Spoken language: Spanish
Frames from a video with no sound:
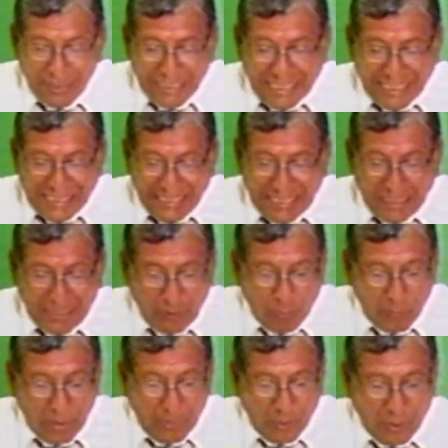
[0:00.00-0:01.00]
crecerán a un
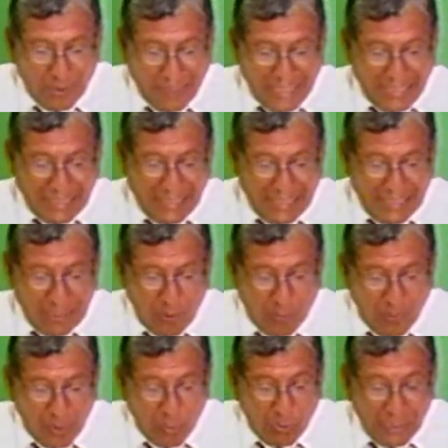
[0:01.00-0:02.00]
ritmo de
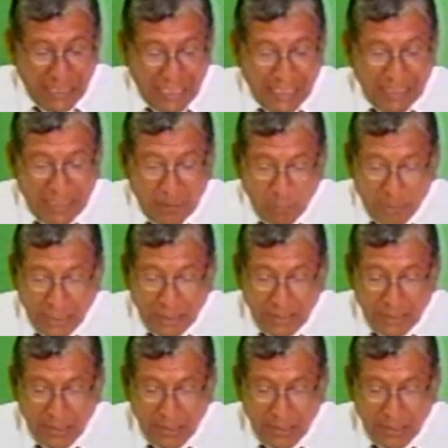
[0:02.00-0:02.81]
25.000 unidades anuales,